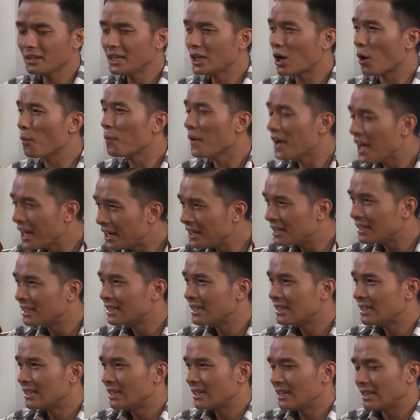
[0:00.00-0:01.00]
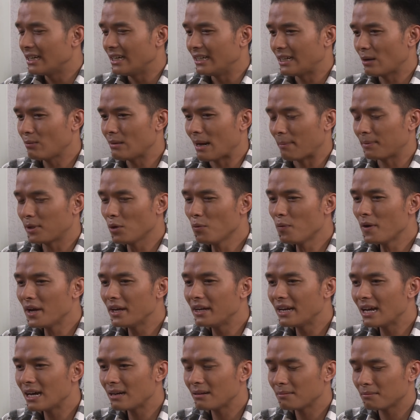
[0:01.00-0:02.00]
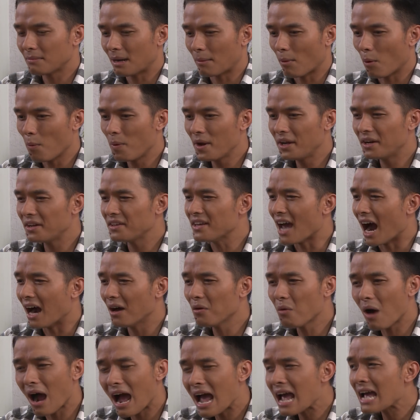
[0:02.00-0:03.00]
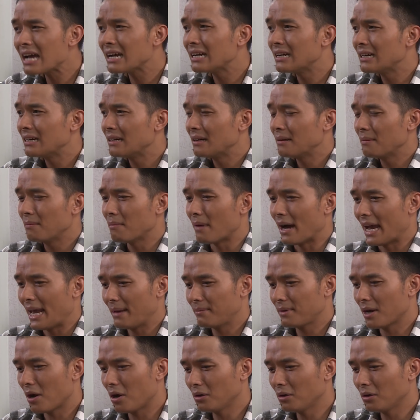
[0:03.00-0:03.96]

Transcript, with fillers: đi coi phim thì trong đặt chiếu phim á mà bộ phim nó dở quá mà em